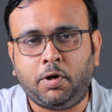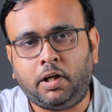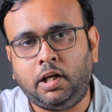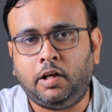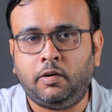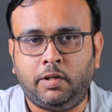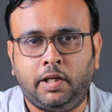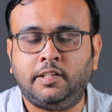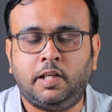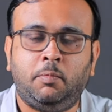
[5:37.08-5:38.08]
படங்கள்
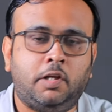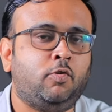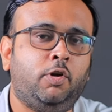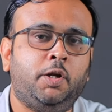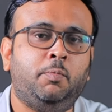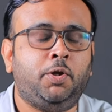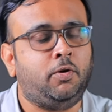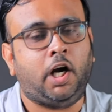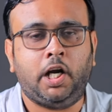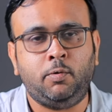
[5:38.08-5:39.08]
எக்ஸாம்பிளாக சொல்லிட
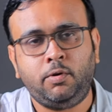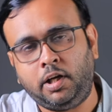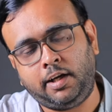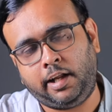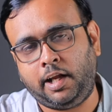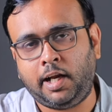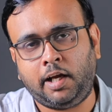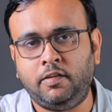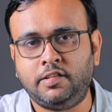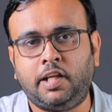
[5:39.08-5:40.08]
முடியும் ஹாலிவுட்னு இல்லை நிறைய
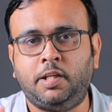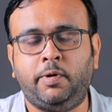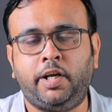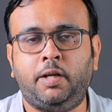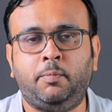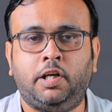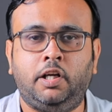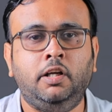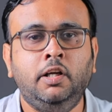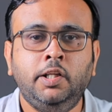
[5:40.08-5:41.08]
லாங்குவேஜில் அந்த மாதிரியான
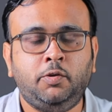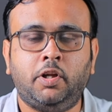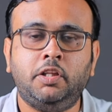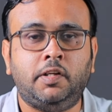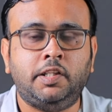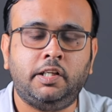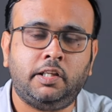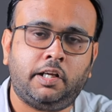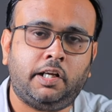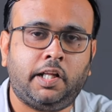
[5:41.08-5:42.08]
படங்கள் தொடர்ந்து வந்துக்கிட்டு
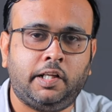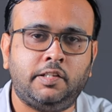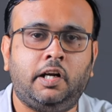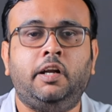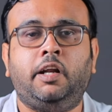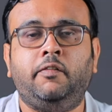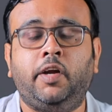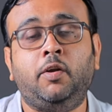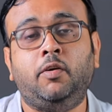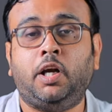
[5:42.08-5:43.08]
தான் இருக்குது அந்த ஜான்ரை
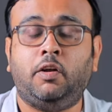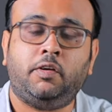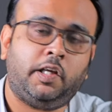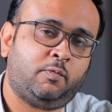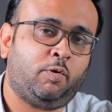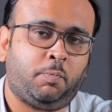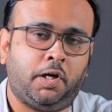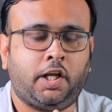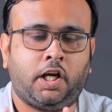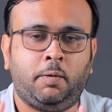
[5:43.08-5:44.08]
வேணுங்கிற அளவுக்கு எக்ஸ்ப்ளோர்
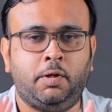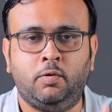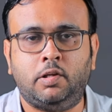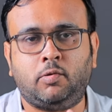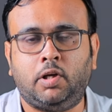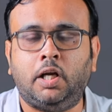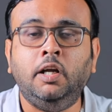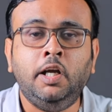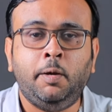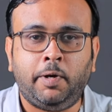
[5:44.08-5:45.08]
பண்ணிட்டாங்க அப்படின்னு கூட சொல்லலாம்
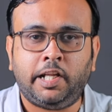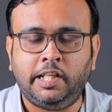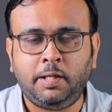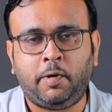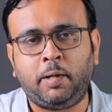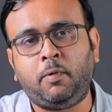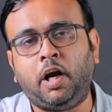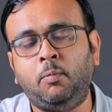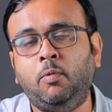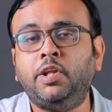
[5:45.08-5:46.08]
பட் இந்த படம்
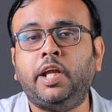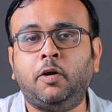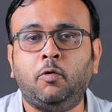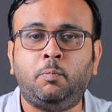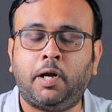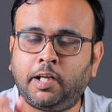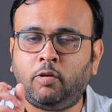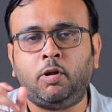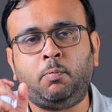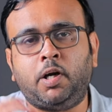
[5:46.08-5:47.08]
பார்க்கும்போது எனக்கு ஒரு
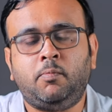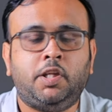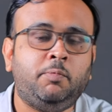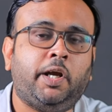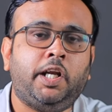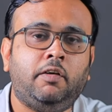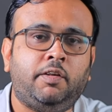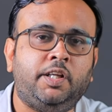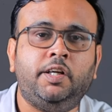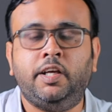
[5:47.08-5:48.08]
பர்டிகுலர் படம் வந்து மைண்டில்
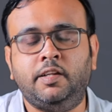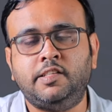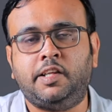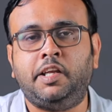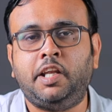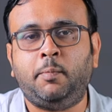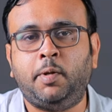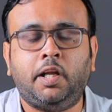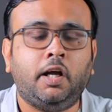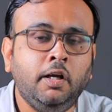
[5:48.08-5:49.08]
வந்துக்கிட்டே இருந்துச்சு அது என்ன
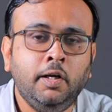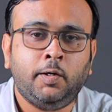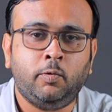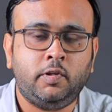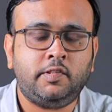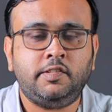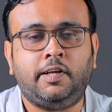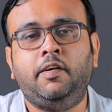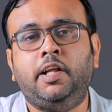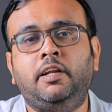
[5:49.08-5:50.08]
அப்படின்னா டூ தௌசண்ட்
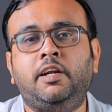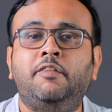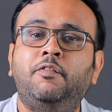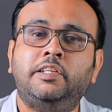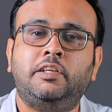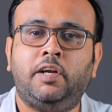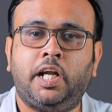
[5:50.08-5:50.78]
செவன்டீனில் நெட்ஃப்ளிக்ஸில்